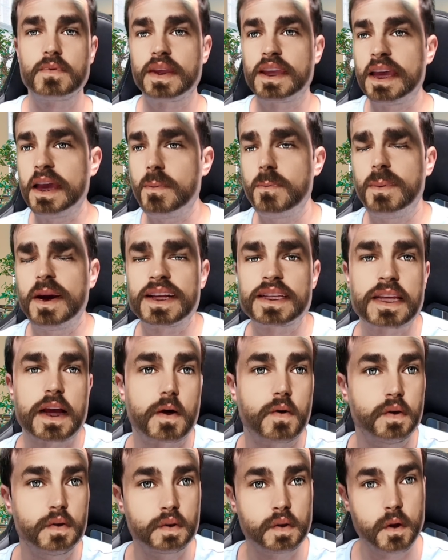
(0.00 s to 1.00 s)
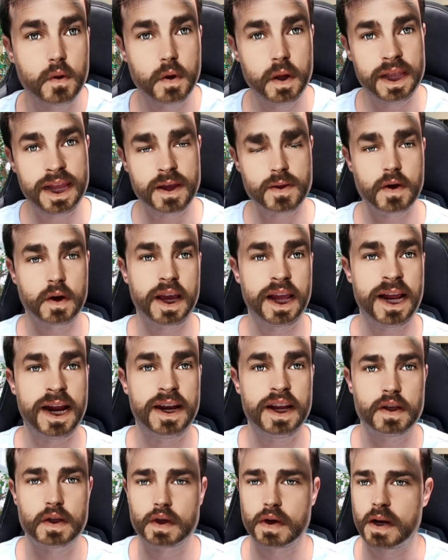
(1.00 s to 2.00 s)
¿Qué pasa con todo el daño que le
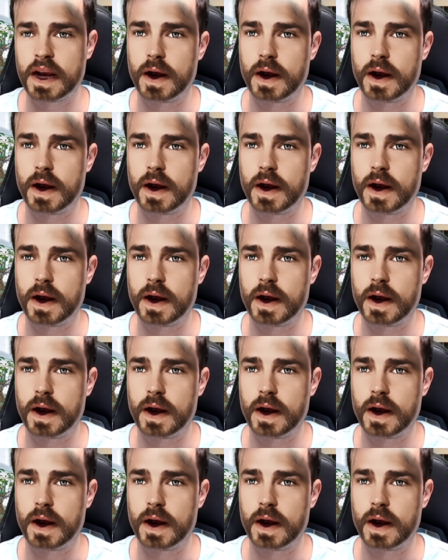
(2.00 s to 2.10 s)
han hecho?